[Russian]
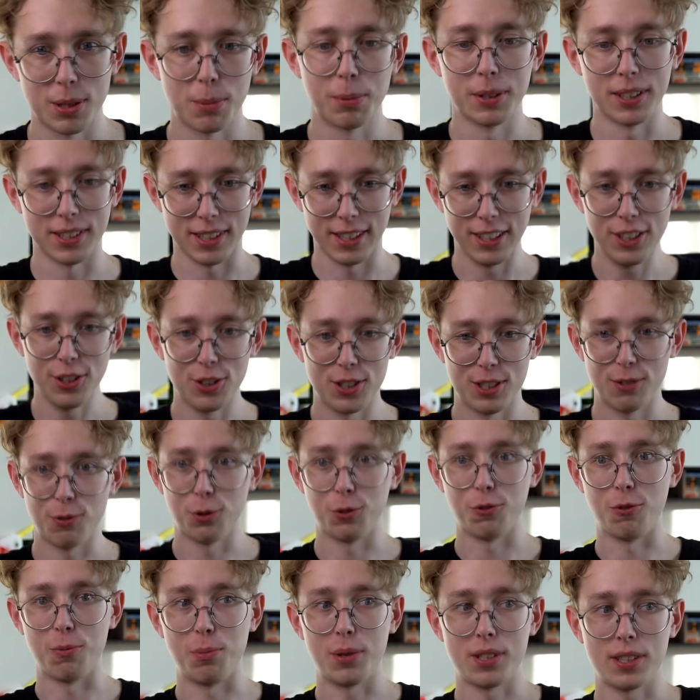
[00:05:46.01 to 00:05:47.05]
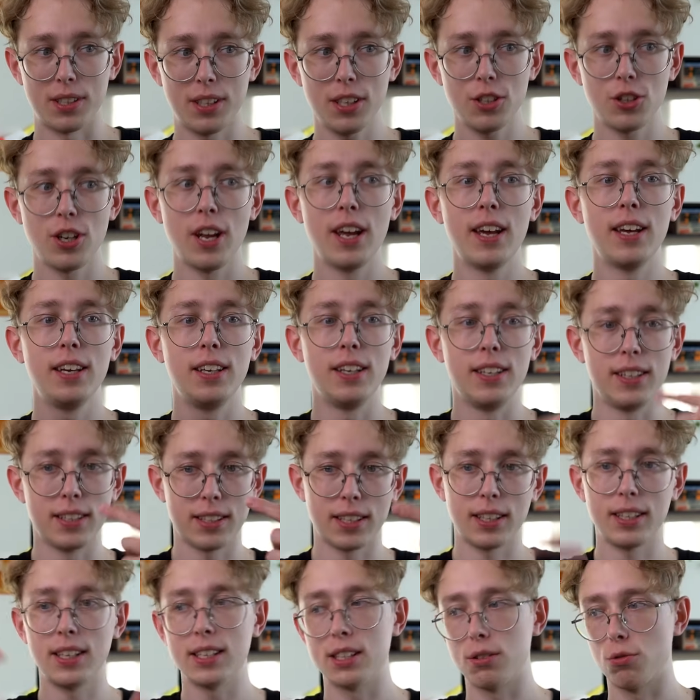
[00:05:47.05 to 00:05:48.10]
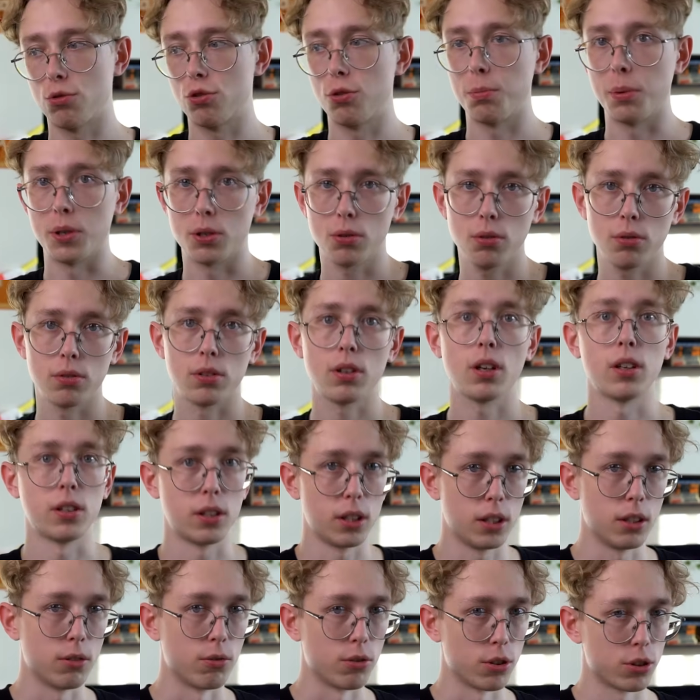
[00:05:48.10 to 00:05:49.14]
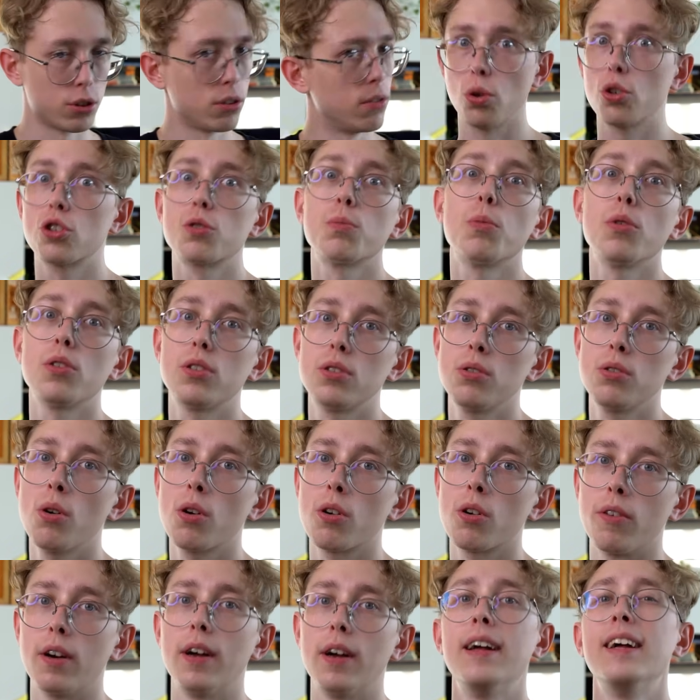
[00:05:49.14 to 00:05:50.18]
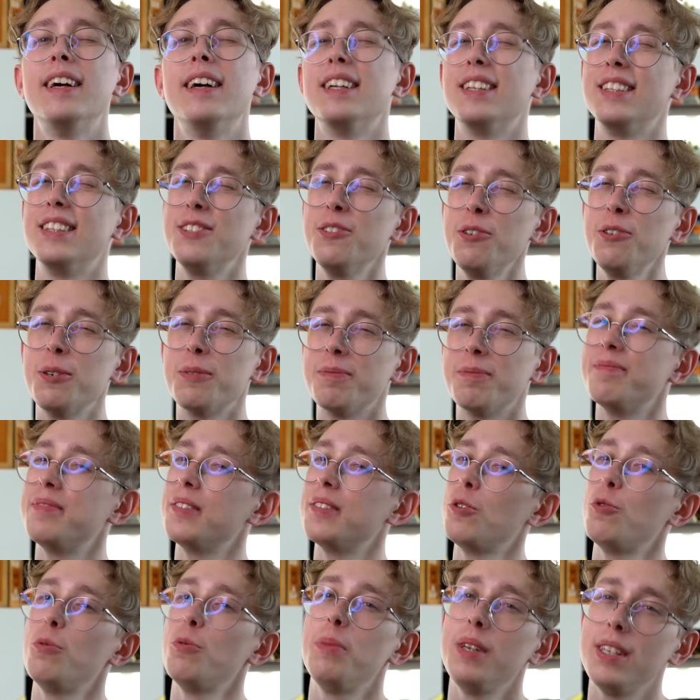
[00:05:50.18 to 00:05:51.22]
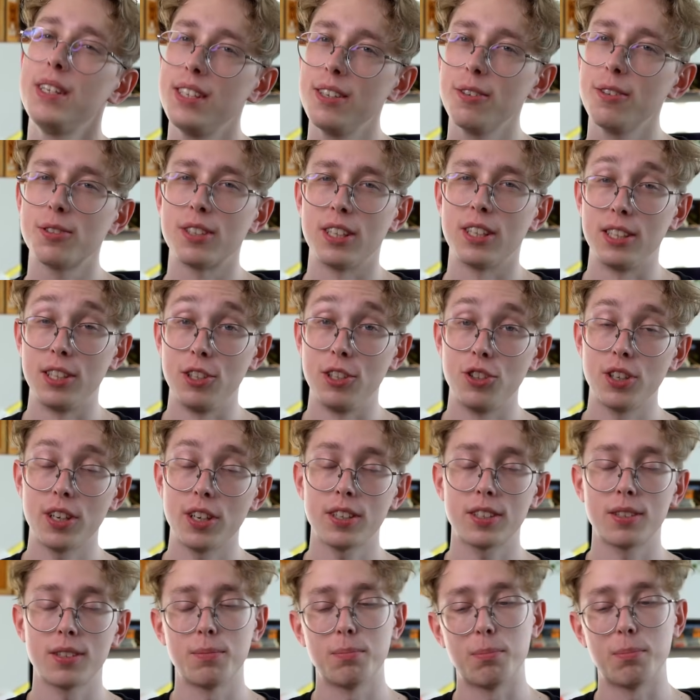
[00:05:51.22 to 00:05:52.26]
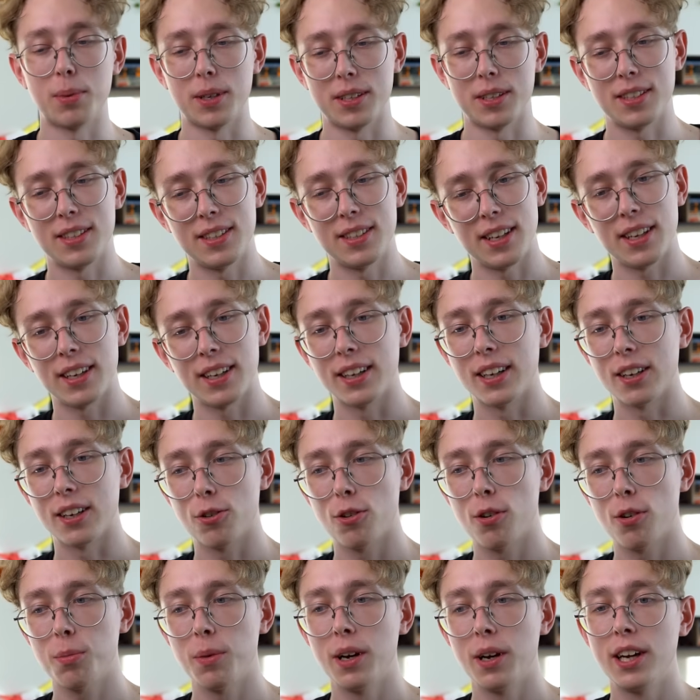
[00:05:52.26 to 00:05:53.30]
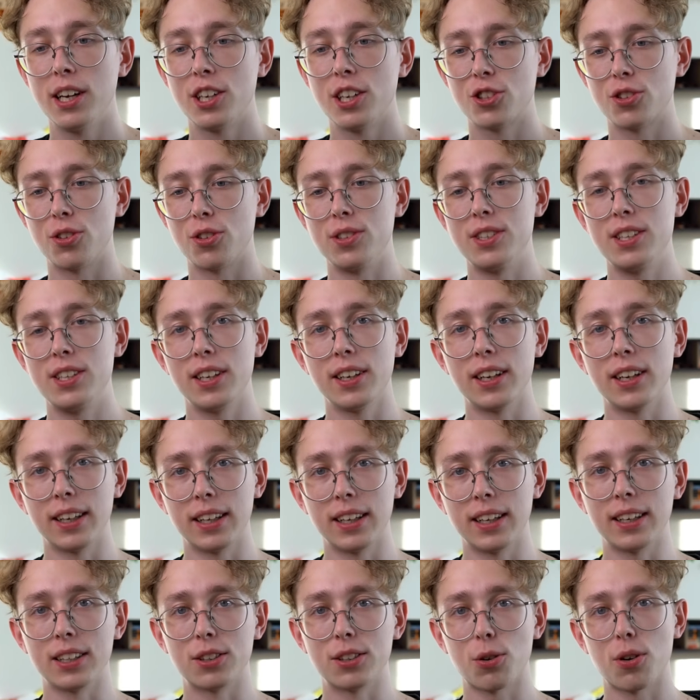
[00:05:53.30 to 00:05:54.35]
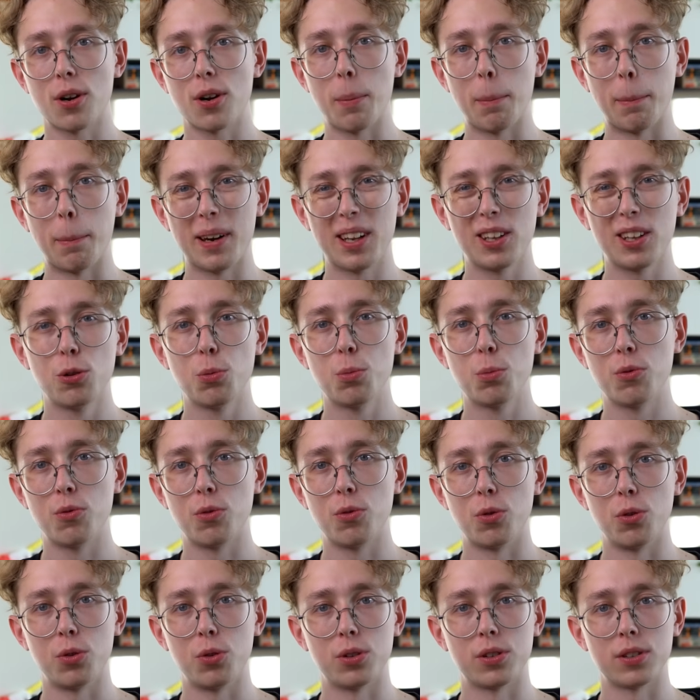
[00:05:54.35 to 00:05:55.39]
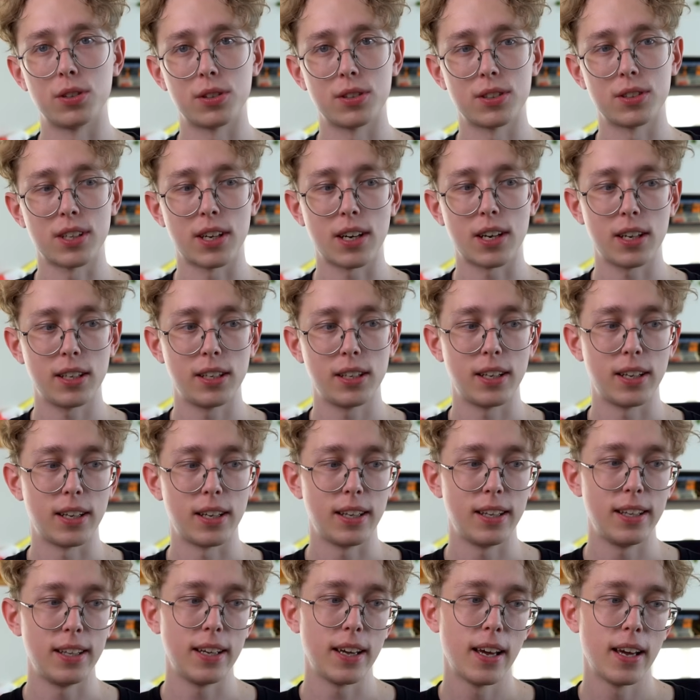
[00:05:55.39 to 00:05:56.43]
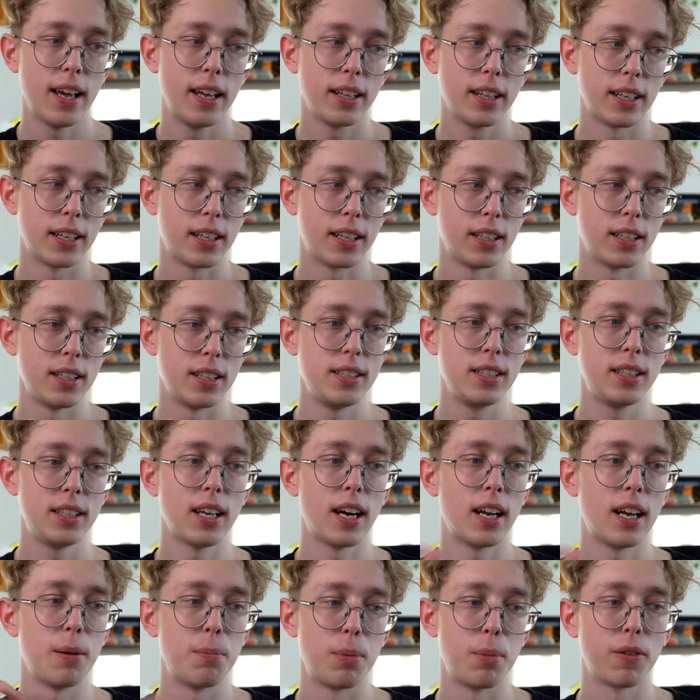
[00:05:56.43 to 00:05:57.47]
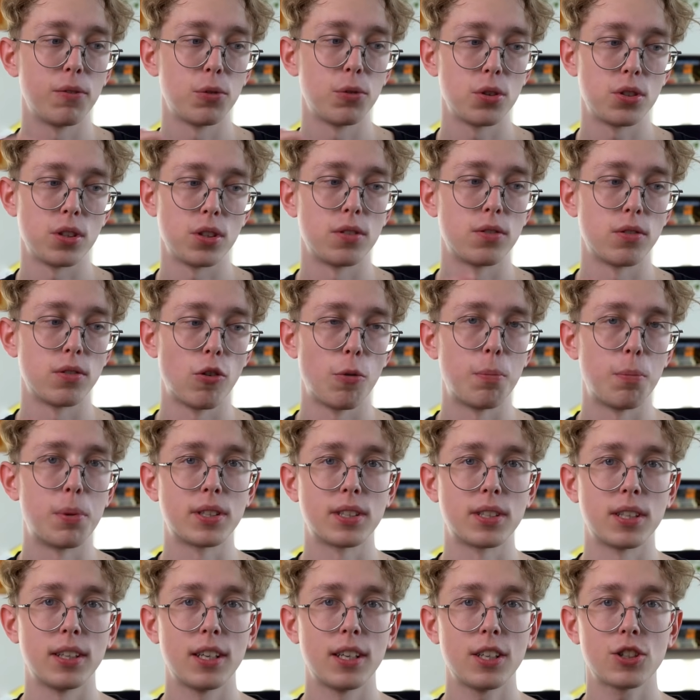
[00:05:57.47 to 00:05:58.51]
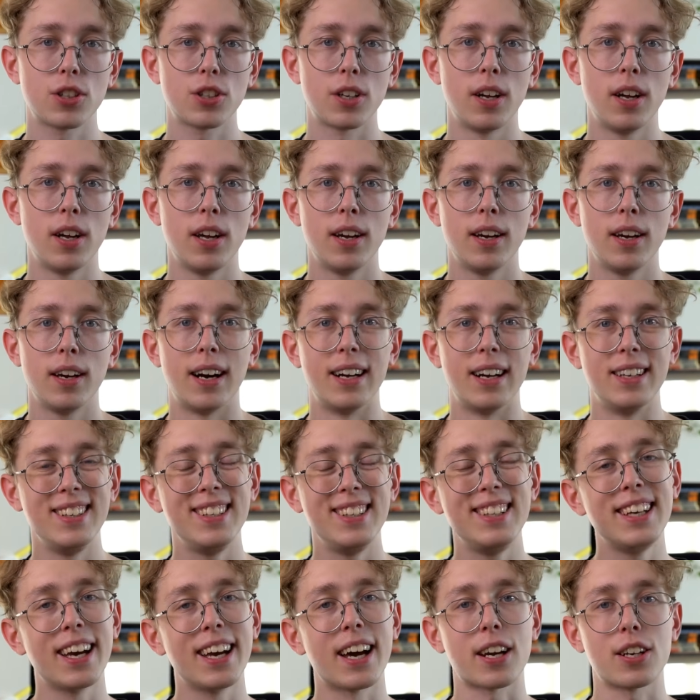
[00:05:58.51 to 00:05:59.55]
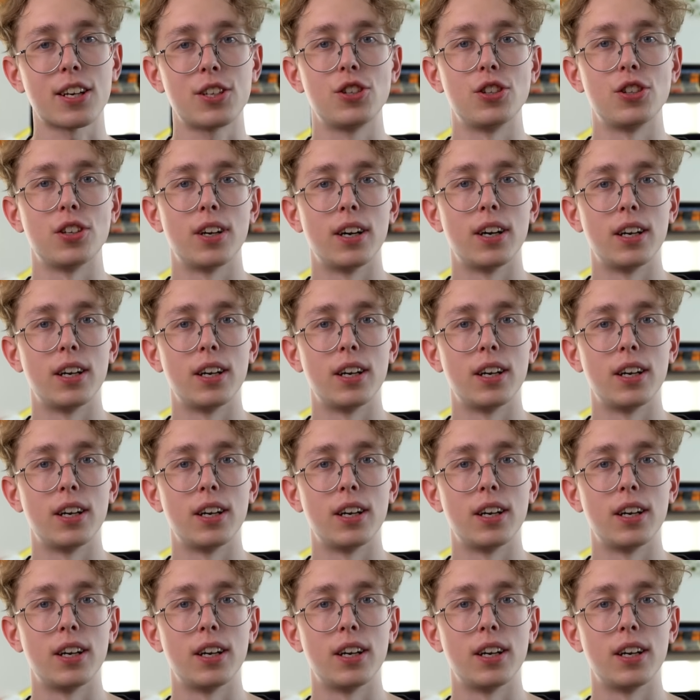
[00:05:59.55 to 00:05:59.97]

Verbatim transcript: типа ты садишься, вот твой персонаж, и исходя из того, что происходит, ты отыгрываешь. Тоже будет здорово. Но убедился сейчас, посидя игроком, что те игроки, которые придумывают э, заранее и какие-то детали привносят в своего персонажа, они ярче,